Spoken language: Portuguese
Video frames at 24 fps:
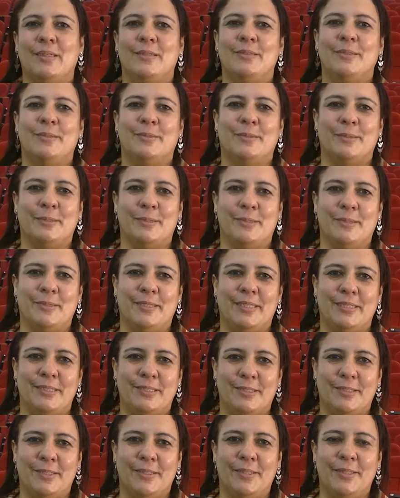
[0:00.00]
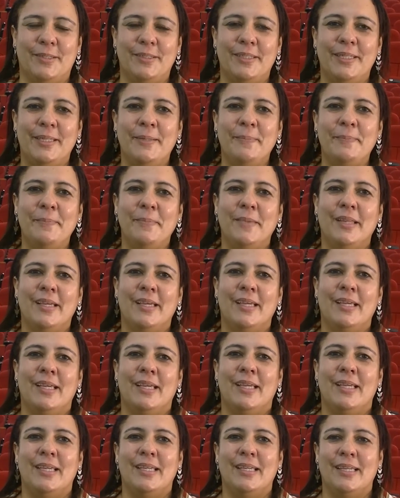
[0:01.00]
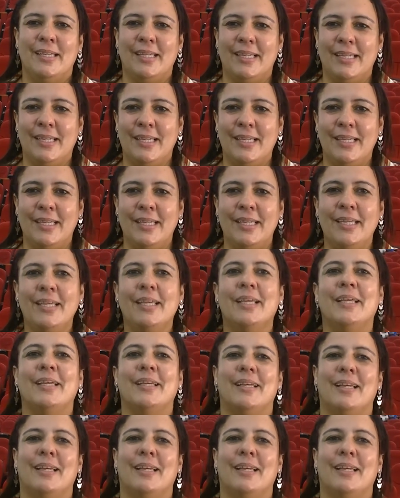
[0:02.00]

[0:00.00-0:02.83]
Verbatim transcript: do curso de História. E